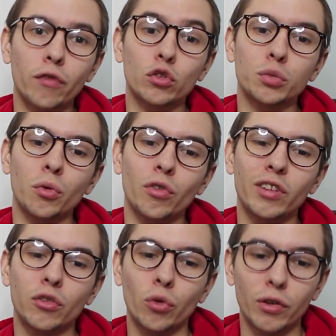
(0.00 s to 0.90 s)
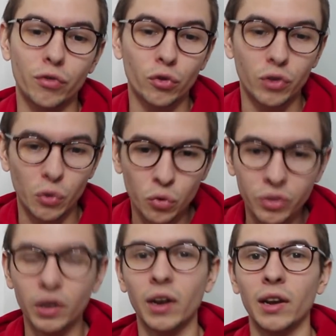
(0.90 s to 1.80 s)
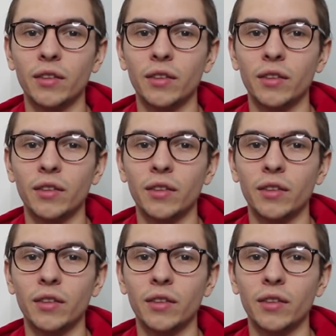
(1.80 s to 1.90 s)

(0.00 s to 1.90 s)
Franchement, le vaisseau, il faisait une taille.